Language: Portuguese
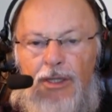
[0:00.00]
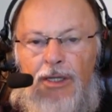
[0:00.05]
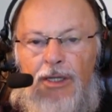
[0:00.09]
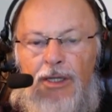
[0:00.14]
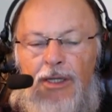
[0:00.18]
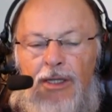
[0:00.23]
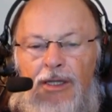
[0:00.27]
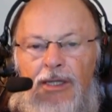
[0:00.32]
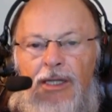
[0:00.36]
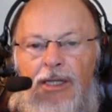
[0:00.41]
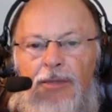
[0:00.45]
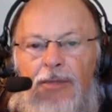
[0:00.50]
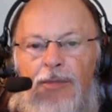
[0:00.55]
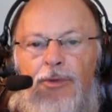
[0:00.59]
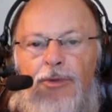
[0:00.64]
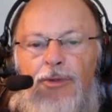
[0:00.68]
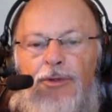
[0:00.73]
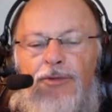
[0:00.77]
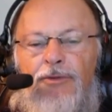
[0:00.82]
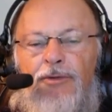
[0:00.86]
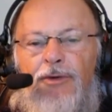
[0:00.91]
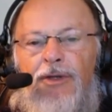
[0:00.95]
depois
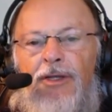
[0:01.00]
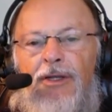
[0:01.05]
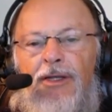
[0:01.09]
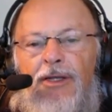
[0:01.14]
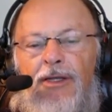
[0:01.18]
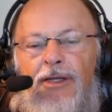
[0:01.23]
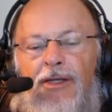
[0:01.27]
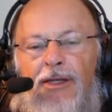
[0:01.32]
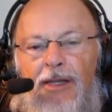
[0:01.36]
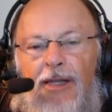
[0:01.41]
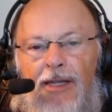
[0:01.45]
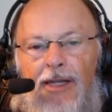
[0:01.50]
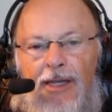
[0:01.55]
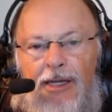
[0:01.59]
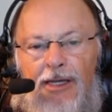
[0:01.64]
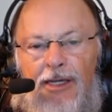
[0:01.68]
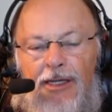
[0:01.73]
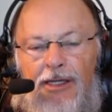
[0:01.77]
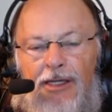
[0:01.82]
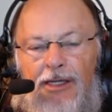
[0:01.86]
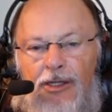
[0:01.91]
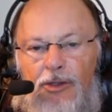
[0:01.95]
foi
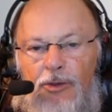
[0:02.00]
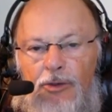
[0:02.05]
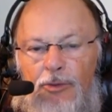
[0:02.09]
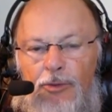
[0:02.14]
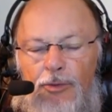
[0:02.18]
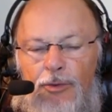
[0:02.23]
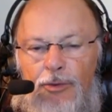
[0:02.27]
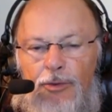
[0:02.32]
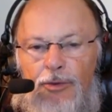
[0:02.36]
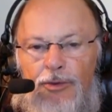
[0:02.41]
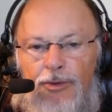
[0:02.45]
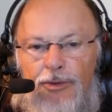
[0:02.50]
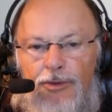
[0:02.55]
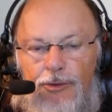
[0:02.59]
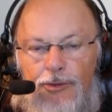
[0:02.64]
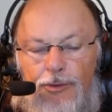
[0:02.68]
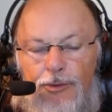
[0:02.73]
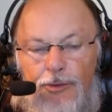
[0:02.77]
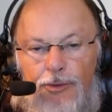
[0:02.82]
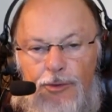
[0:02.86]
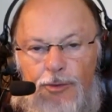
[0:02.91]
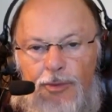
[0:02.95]
erguido por
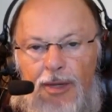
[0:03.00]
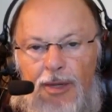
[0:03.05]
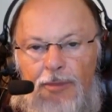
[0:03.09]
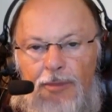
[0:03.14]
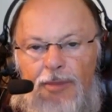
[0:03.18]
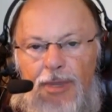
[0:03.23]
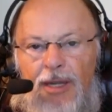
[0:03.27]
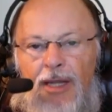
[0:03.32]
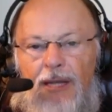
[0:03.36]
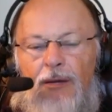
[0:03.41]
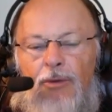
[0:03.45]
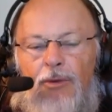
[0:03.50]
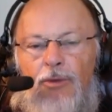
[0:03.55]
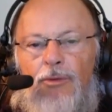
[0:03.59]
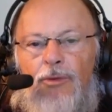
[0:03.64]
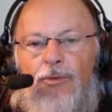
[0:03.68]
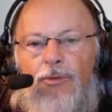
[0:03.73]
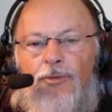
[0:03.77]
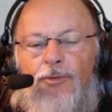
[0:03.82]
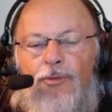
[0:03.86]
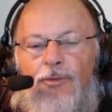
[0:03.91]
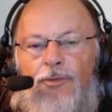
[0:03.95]
Zorobabel,
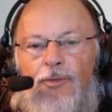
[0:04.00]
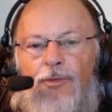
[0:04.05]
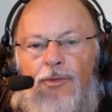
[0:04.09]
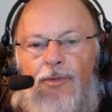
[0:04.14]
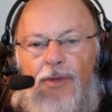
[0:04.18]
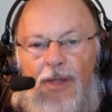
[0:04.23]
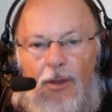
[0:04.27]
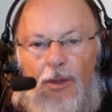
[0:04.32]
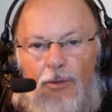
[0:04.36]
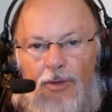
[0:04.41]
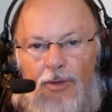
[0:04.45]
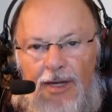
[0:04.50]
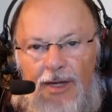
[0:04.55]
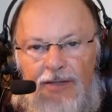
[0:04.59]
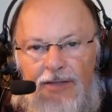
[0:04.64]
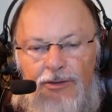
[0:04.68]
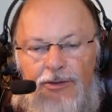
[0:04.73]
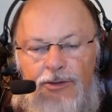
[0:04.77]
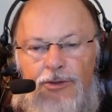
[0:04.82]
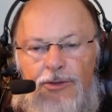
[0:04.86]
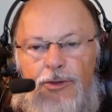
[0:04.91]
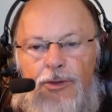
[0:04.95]
que é o caso
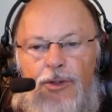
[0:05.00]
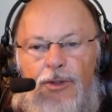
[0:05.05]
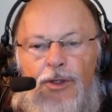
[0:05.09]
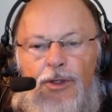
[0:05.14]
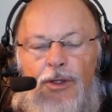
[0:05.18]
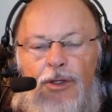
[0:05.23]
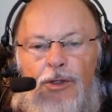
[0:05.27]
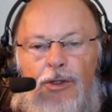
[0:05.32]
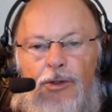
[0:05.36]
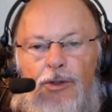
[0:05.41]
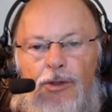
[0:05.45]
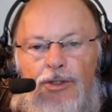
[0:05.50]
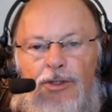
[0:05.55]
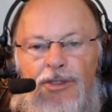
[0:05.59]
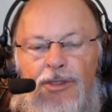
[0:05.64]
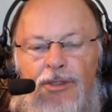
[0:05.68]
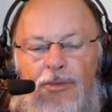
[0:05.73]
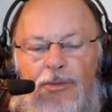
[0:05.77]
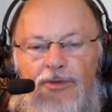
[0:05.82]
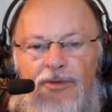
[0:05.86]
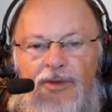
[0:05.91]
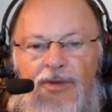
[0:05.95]
de, que nós
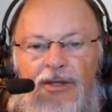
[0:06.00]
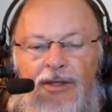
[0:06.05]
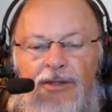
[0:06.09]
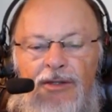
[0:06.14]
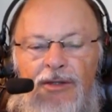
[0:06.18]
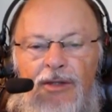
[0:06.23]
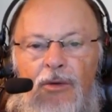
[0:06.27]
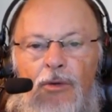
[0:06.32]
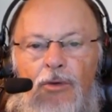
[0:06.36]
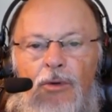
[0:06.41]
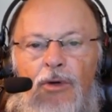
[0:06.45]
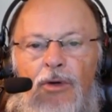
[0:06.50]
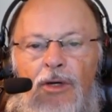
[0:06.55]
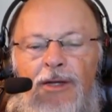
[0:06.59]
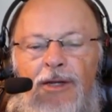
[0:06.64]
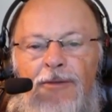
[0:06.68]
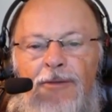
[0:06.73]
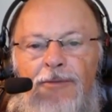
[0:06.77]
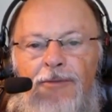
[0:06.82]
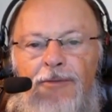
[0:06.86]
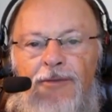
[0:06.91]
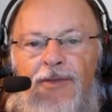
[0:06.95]
estamos falando agora,
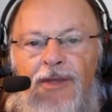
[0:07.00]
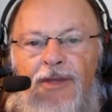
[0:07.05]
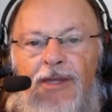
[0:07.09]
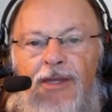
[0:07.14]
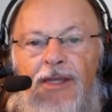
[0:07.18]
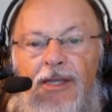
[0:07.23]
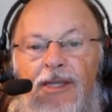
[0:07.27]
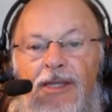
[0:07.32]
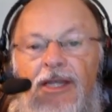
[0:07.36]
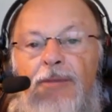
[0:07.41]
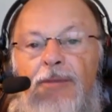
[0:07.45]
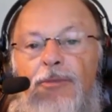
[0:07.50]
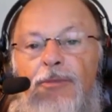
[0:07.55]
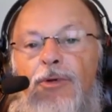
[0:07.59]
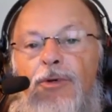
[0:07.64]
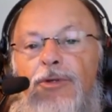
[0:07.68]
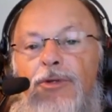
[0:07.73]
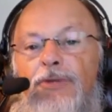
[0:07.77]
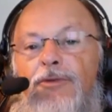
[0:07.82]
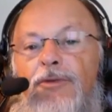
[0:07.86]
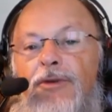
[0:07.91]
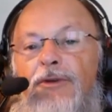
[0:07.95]
e depois
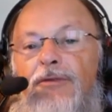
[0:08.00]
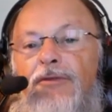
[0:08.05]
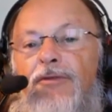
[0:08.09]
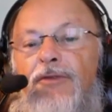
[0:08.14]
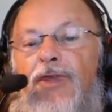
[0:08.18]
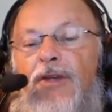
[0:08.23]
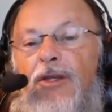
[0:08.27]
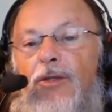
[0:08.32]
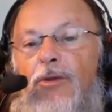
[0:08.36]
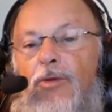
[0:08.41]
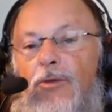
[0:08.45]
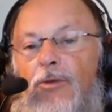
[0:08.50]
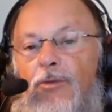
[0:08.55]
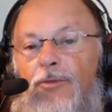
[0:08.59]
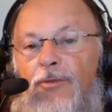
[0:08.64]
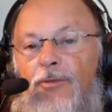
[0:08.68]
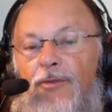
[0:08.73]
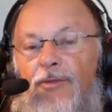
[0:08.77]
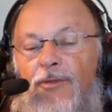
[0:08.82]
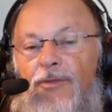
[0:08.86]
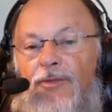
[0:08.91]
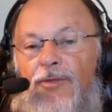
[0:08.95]
foi feito
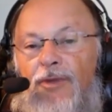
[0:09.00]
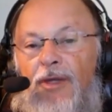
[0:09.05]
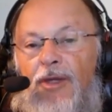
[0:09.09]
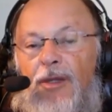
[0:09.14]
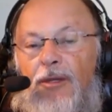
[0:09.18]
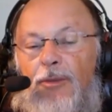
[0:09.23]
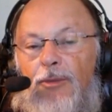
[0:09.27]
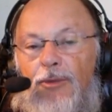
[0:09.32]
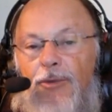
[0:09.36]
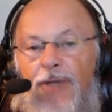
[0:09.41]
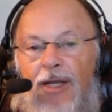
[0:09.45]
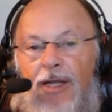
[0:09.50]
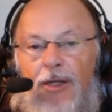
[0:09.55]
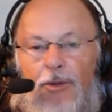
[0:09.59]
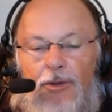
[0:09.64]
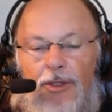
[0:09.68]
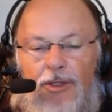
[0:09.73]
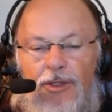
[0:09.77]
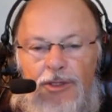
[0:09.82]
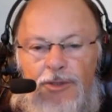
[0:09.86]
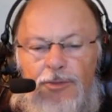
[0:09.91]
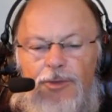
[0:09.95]
por
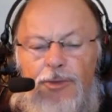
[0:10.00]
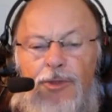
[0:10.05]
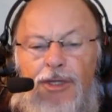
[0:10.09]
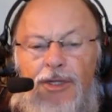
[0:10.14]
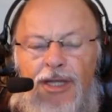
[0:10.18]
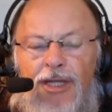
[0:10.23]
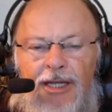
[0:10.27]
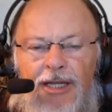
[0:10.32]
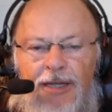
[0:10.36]
Herodes. Por quê?